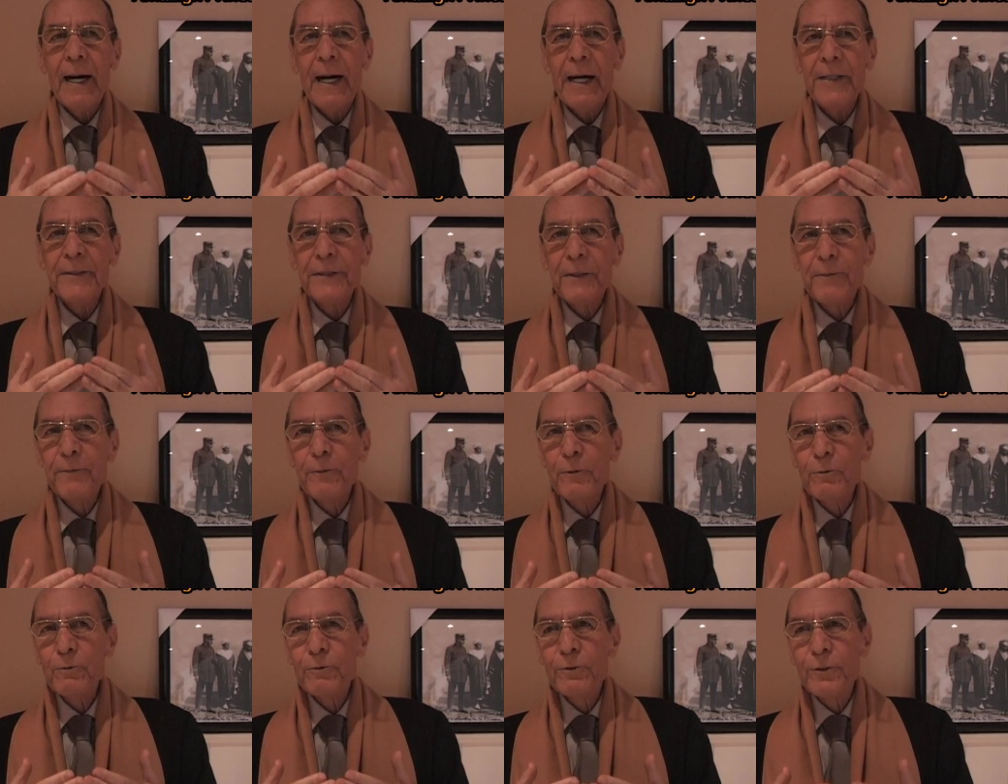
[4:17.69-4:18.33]

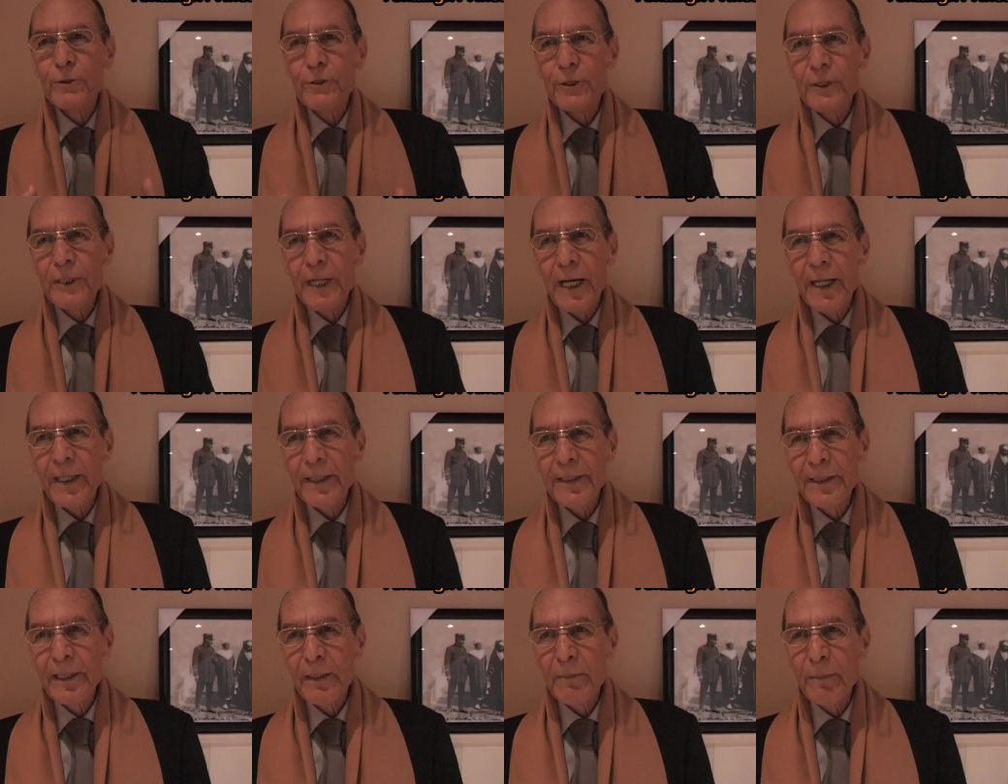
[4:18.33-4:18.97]
اتفيو نجشين
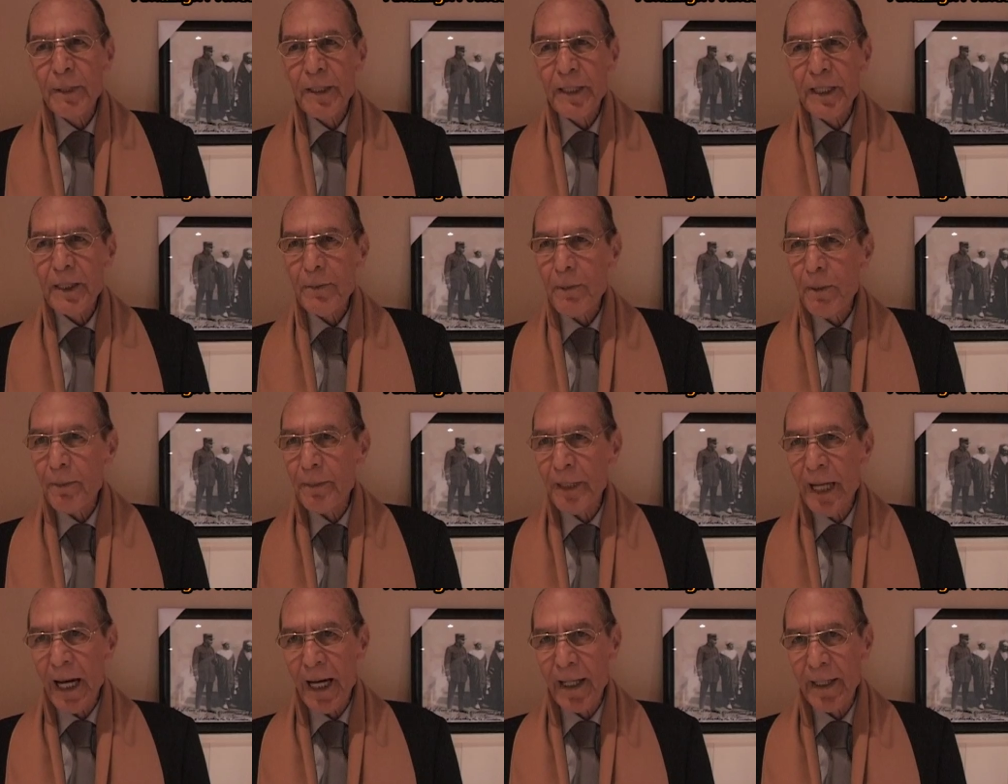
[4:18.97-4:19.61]
هرق
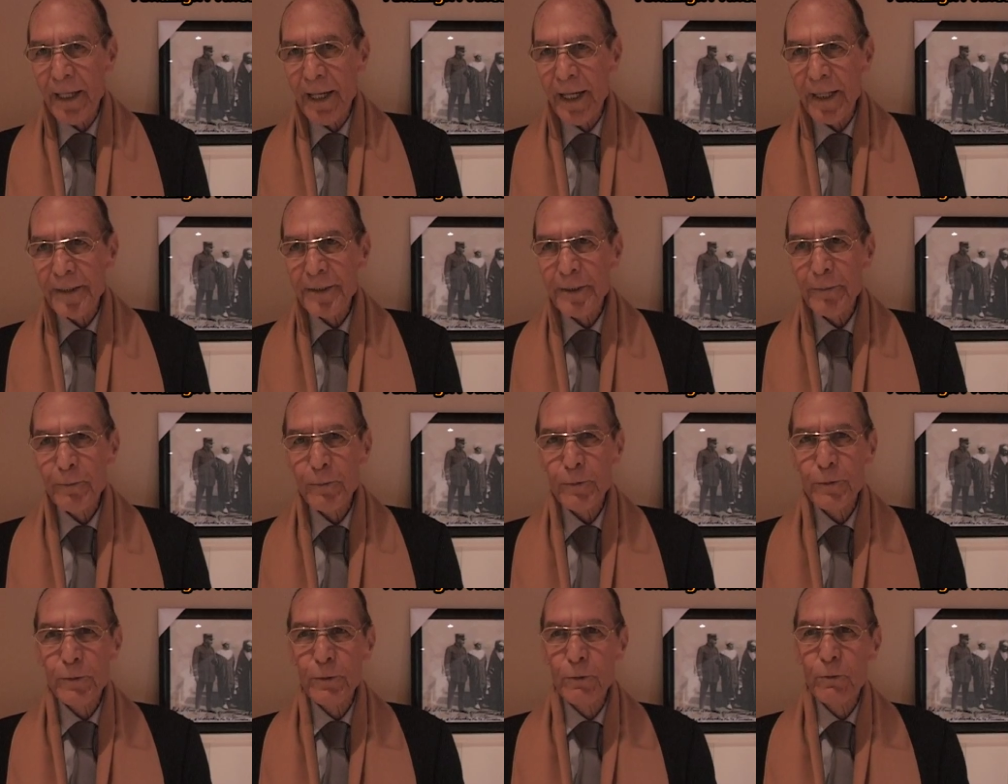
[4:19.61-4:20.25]
المغرب من هرق
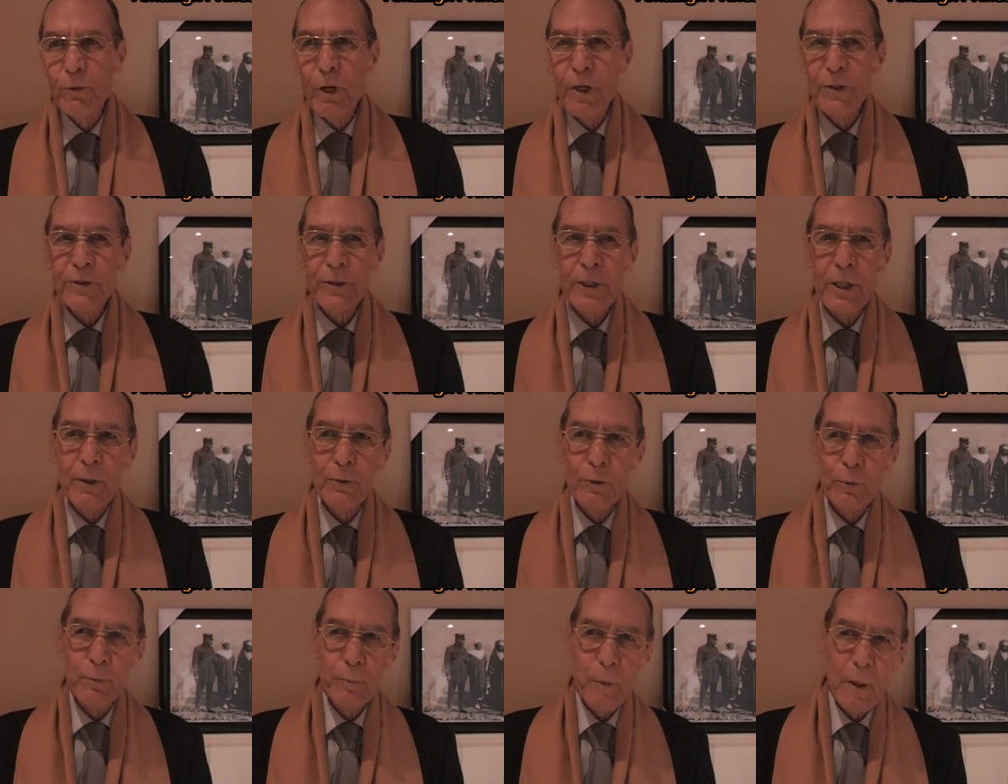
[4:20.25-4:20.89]
اتفيو
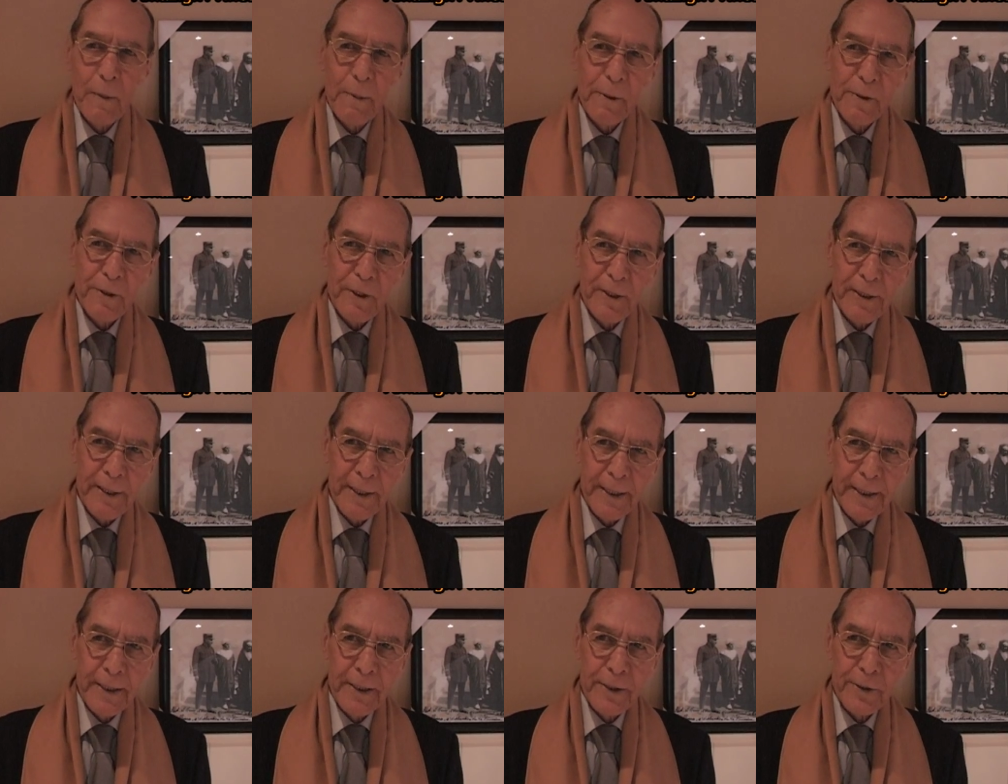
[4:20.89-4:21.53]
نقاشية اوروبا باش
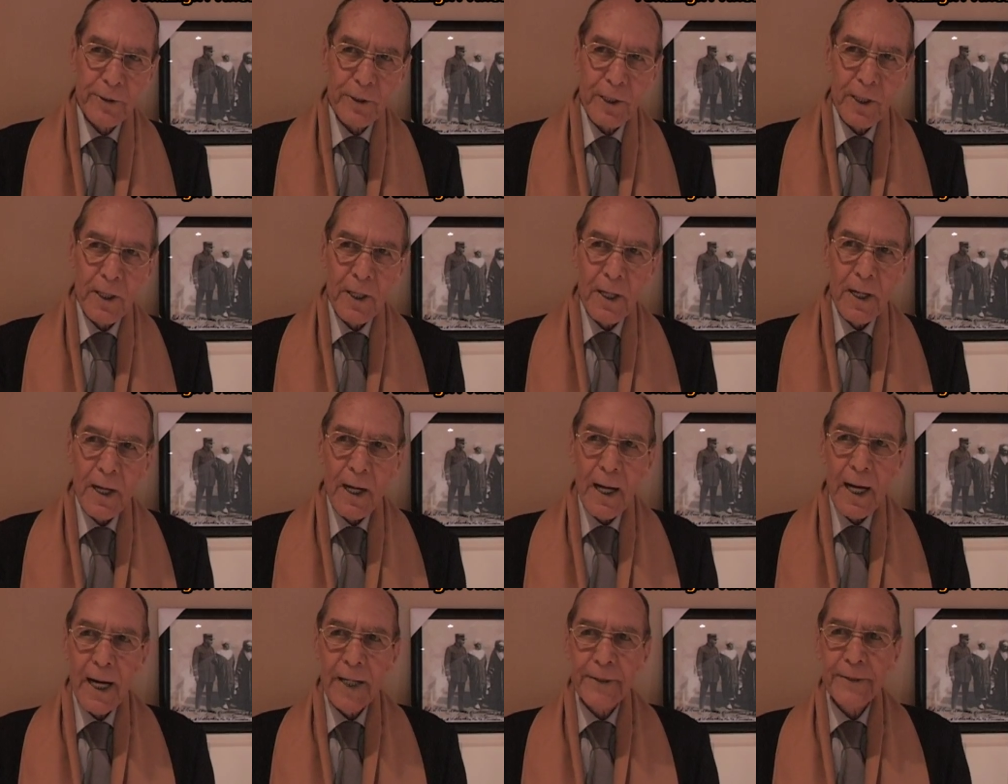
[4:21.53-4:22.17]
نعيش
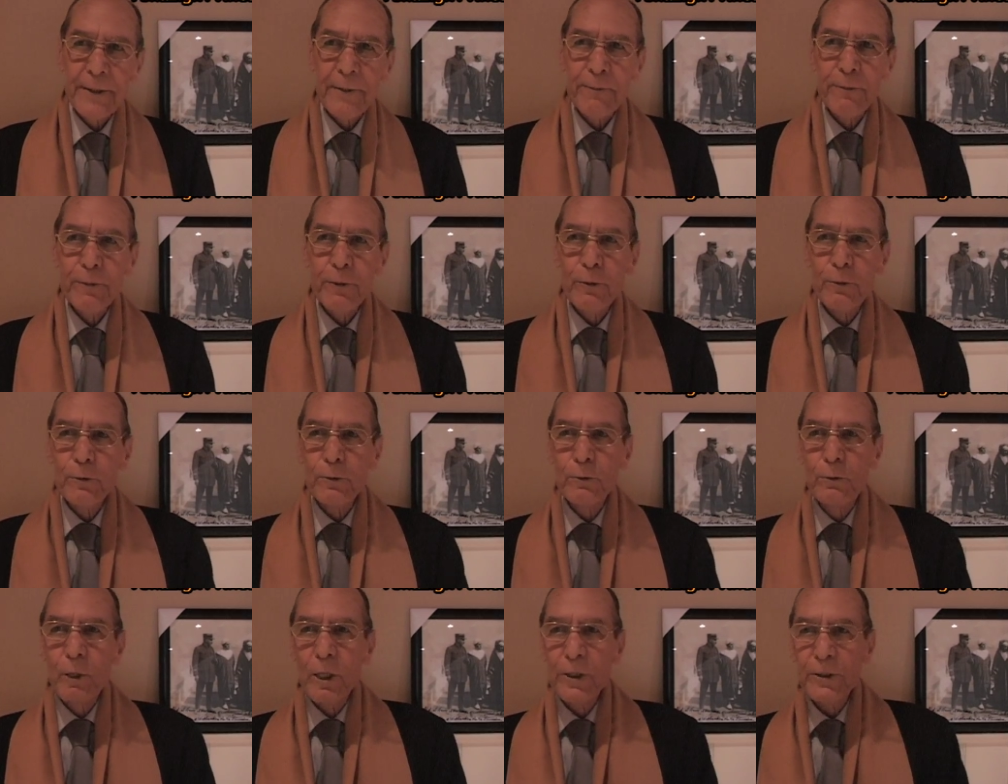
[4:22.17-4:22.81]

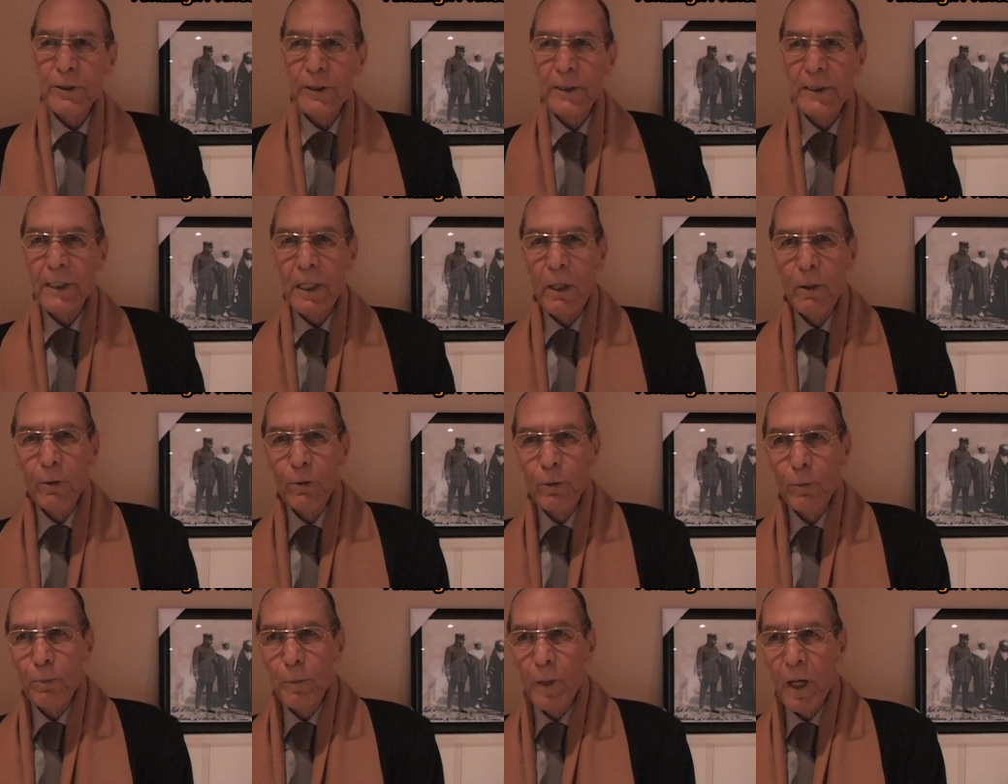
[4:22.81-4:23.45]
اتفيو نقاشية
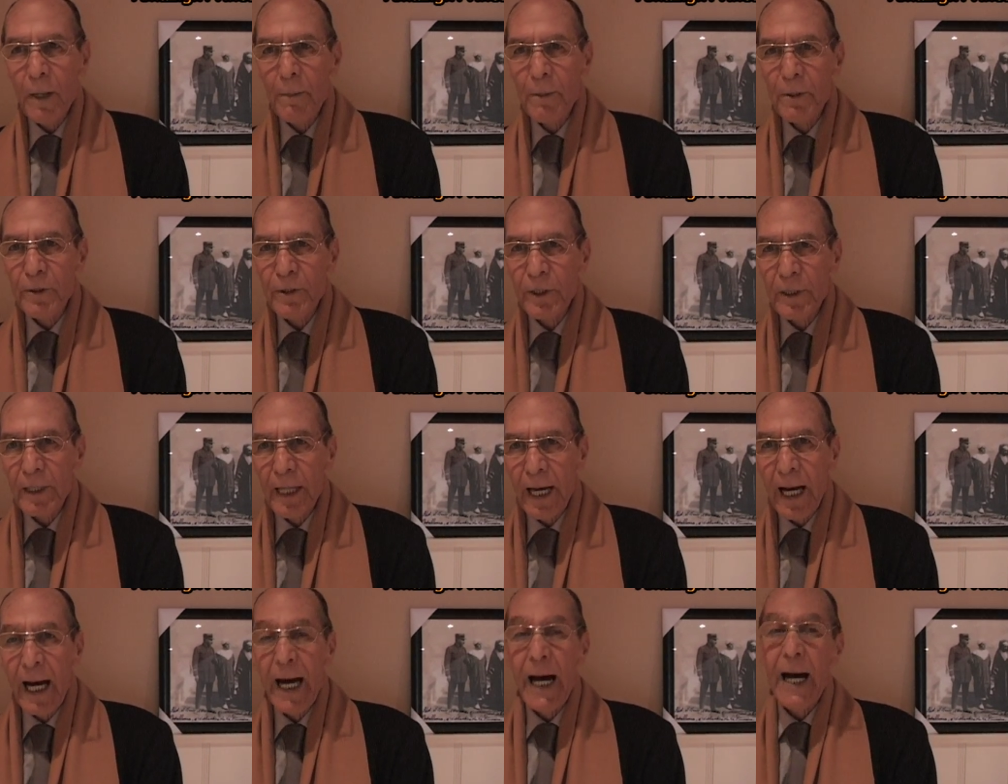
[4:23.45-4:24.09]
اوروبا باش
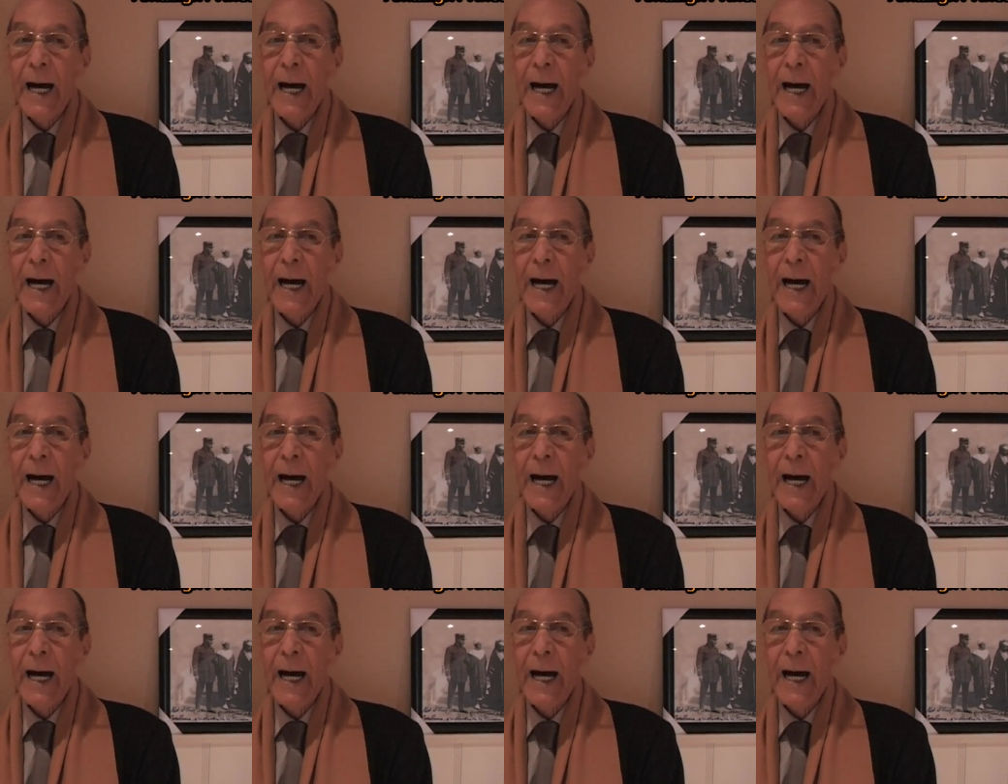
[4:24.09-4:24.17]
نغا